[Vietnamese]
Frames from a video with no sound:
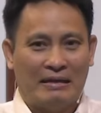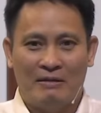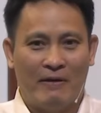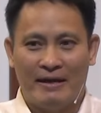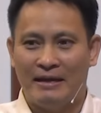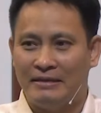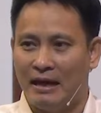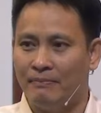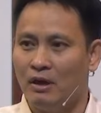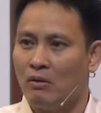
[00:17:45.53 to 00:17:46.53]
không hẳn như
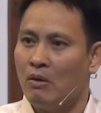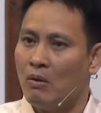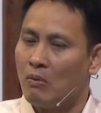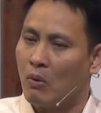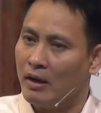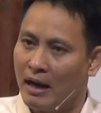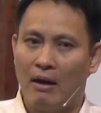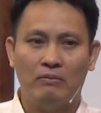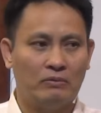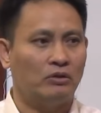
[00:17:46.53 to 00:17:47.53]
vậy anh chị em nhé
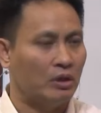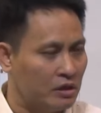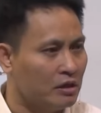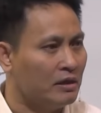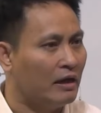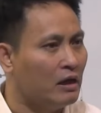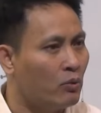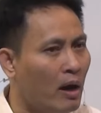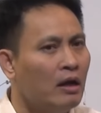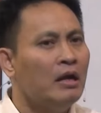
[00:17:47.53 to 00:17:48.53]
quần áo nó thực
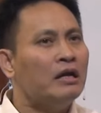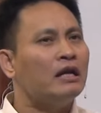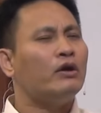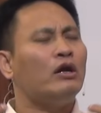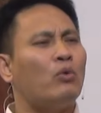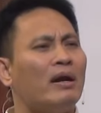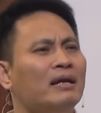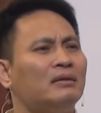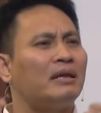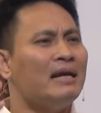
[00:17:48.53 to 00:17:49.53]
sự là liên quan
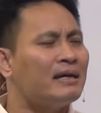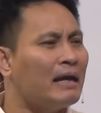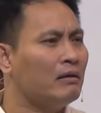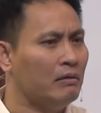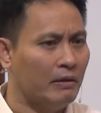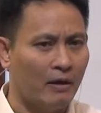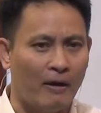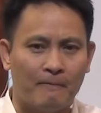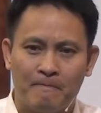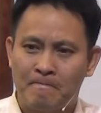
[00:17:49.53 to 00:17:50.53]
liên quan đến tính cách
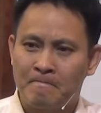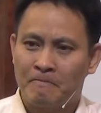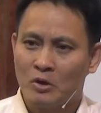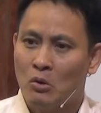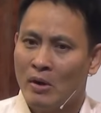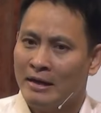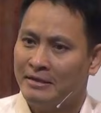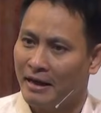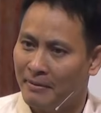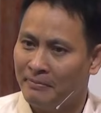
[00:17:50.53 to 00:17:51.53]
của người đó
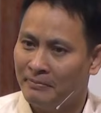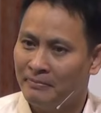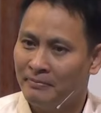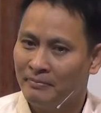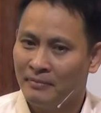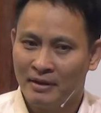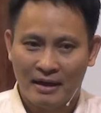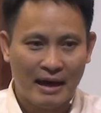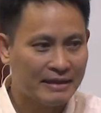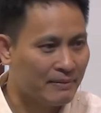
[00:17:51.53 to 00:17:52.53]
chúng không anh chị em
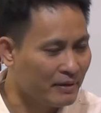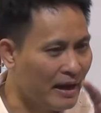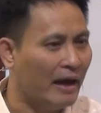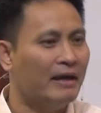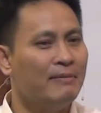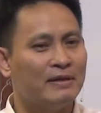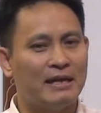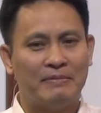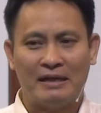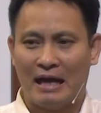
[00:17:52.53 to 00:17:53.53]
anh chị em cứ
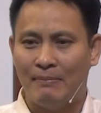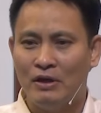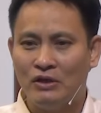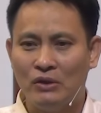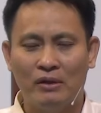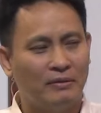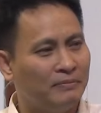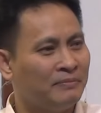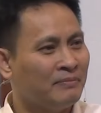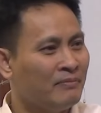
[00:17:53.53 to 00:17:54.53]
để ý mà xem rất cảm ơn
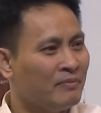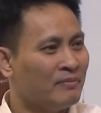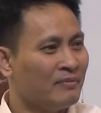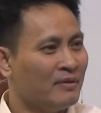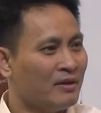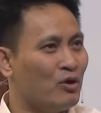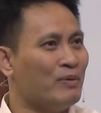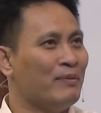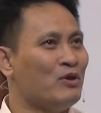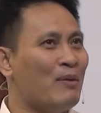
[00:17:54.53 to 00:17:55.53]
Chúa.
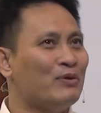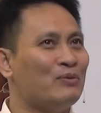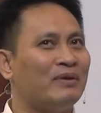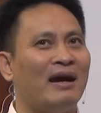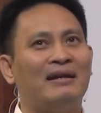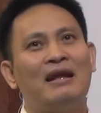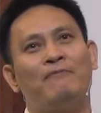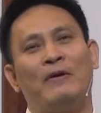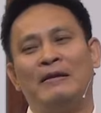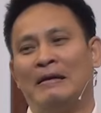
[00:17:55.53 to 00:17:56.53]
Cụm điểm nhóm của chúng
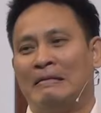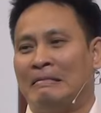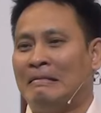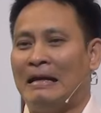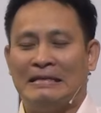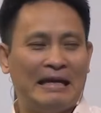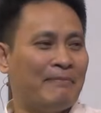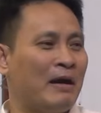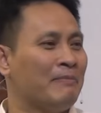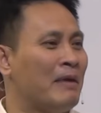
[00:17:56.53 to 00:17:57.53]
ta đa phần là
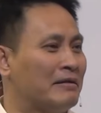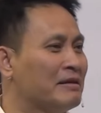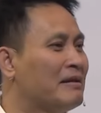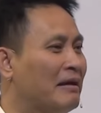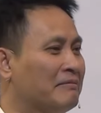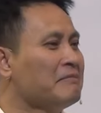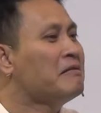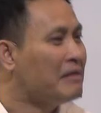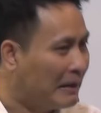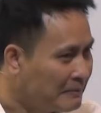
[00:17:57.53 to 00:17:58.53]
những anh chị em ăn mặc
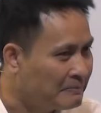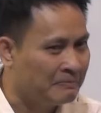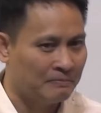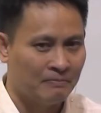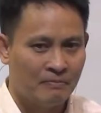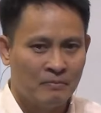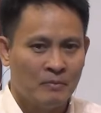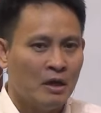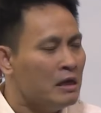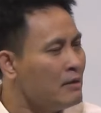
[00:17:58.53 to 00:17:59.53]
rất là đứng đắn.
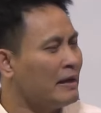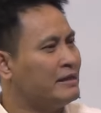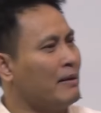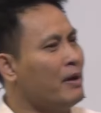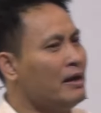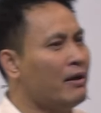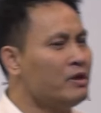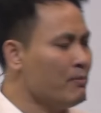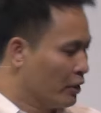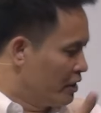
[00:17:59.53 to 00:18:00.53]
Nhưng anh
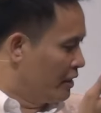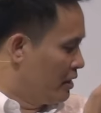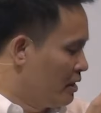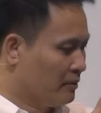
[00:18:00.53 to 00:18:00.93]
chị em ơi nếu như